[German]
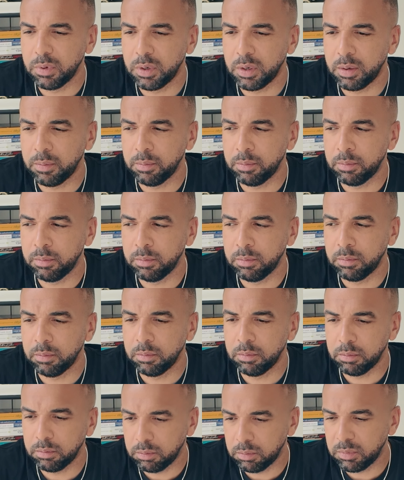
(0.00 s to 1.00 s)

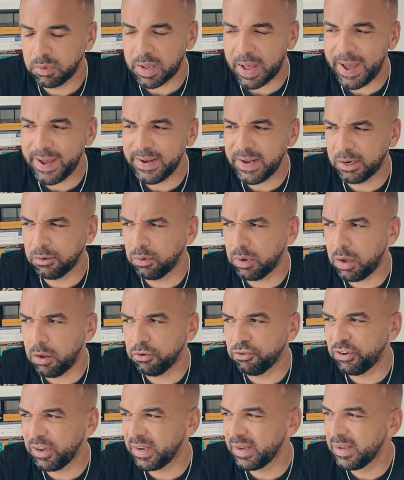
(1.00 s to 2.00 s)
ähm, eine Einladung
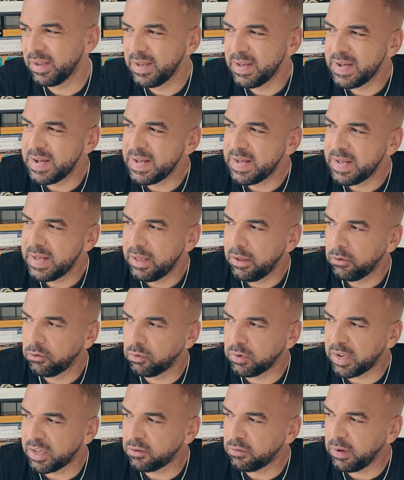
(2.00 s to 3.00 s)
rausschicken,
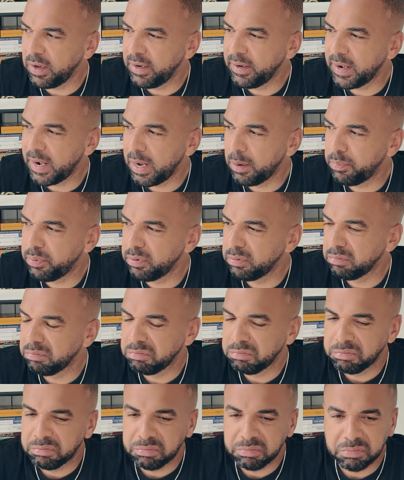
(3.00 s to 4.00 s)
sodass wir innerhalb
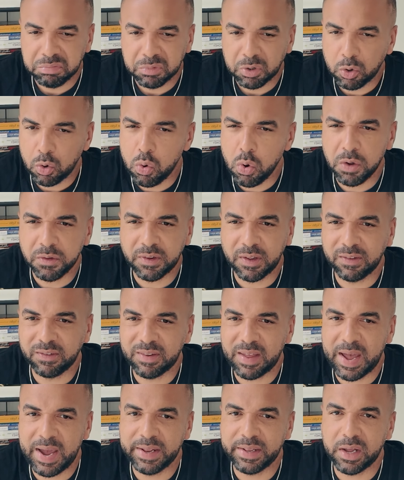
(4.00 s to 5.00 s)
kurzer
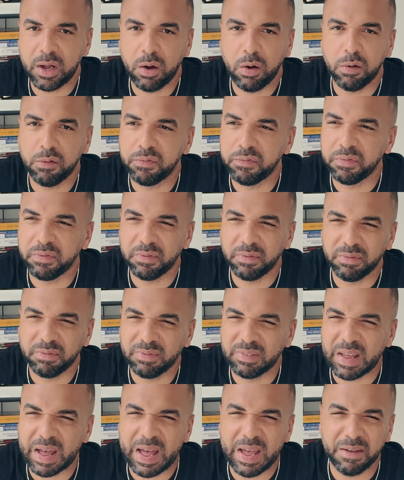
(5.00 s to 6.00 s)
Zeit auf
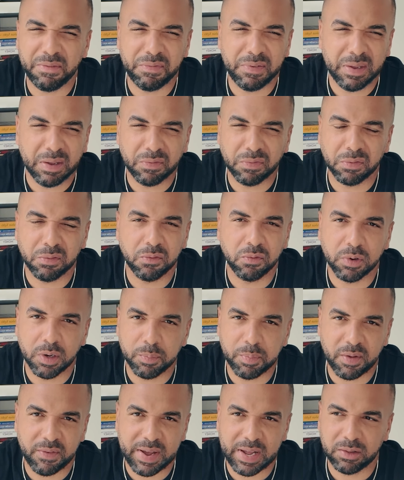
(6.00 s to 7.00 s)
drei, vier,
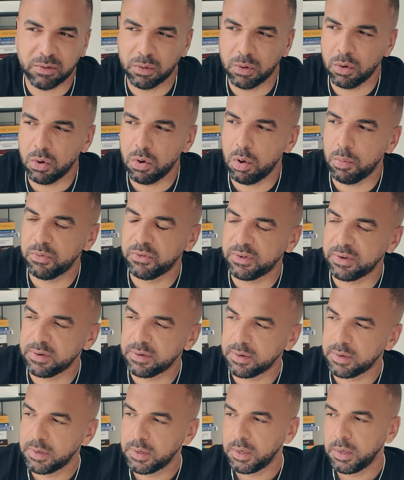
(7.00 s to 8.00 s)
500 Bewertungen gekommen
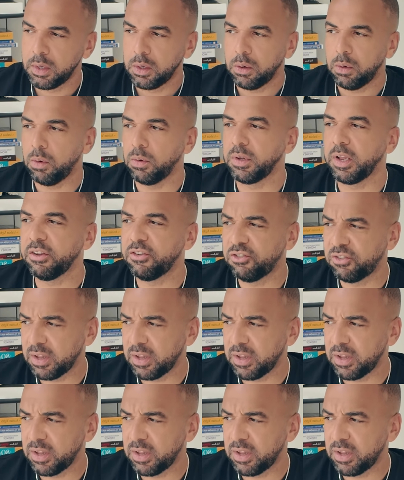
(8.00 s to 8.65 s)
sind. Und dann